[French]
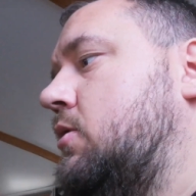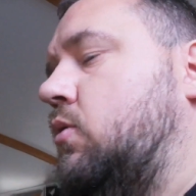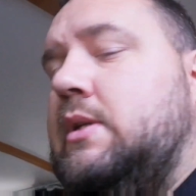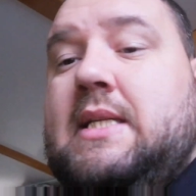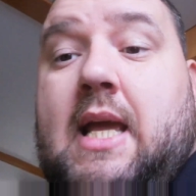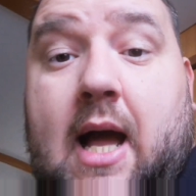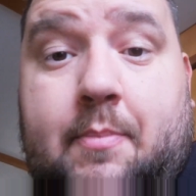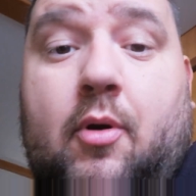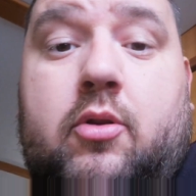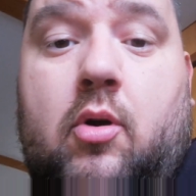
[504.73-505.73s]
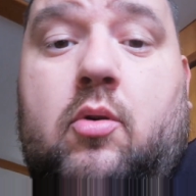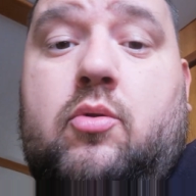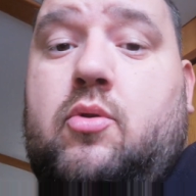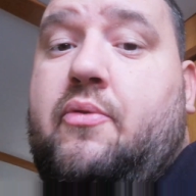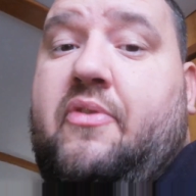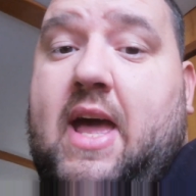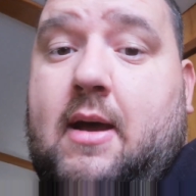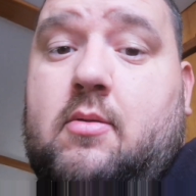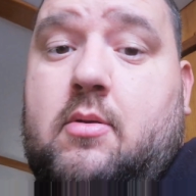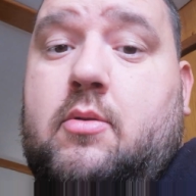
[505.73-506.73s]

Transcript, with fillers: Donc c'est important de faire,